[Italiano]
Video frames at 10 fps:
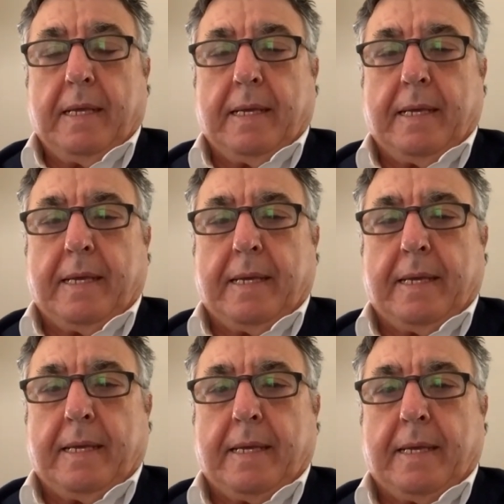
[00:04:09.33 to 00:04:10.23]

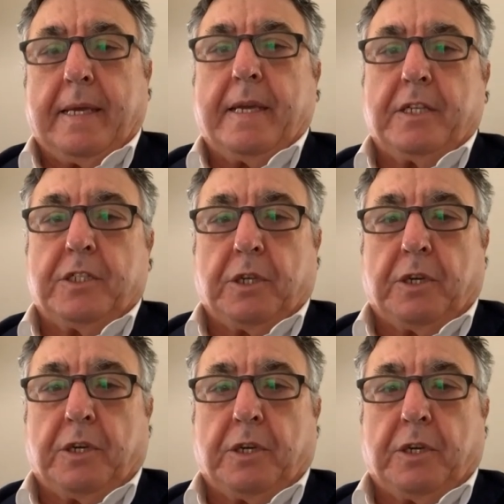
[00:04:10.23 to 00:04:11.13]
E I
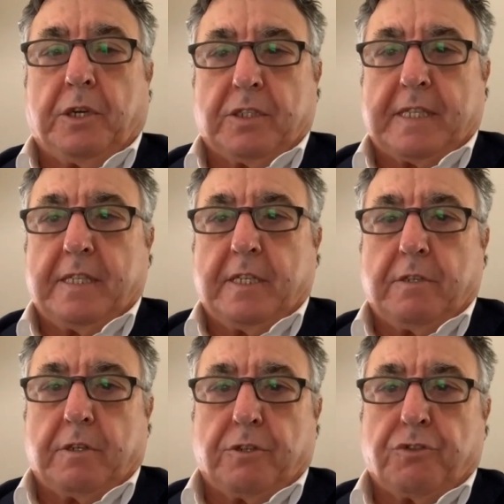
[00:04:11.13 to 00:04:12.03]
ristori che sono stati
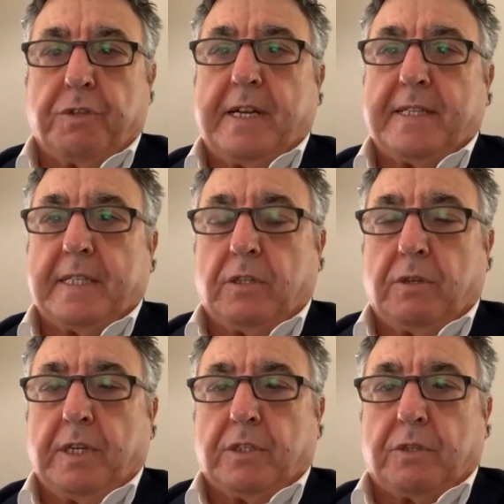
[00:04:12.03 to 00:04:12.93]
riconosciuti al
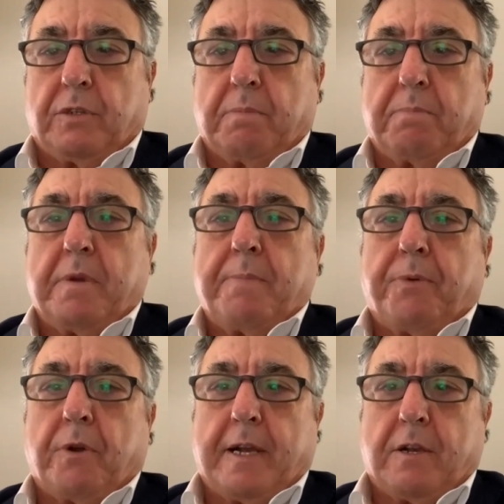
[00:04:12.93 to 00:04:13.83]
settore sono ben
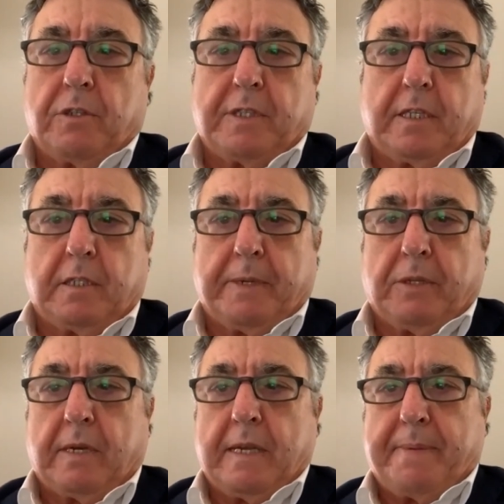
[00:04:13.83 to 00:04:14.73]
poca cosa
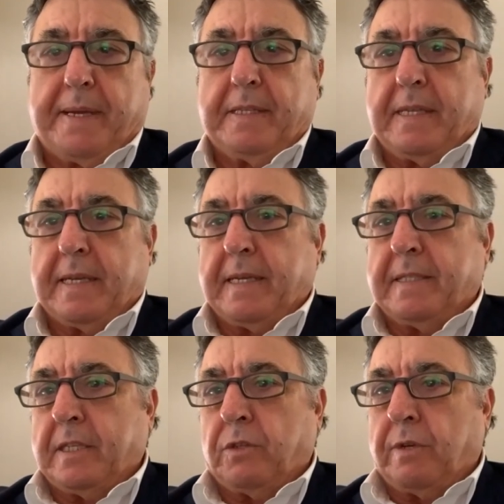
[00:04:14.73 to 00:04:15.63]
rispetto alle perdite che il
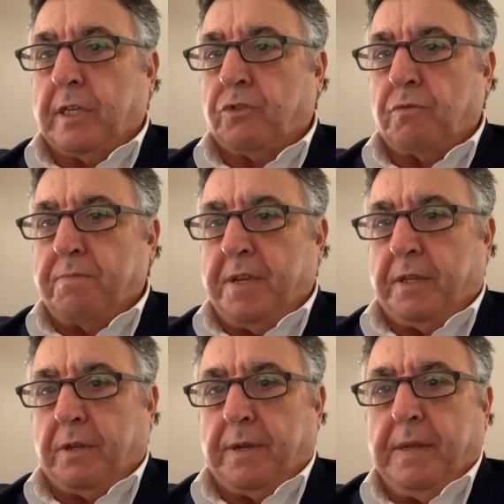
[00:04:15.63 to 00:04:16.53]
settore ha
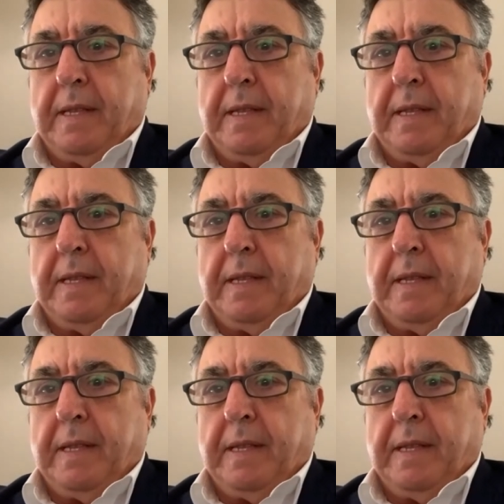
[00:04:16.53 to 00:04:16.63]
subito.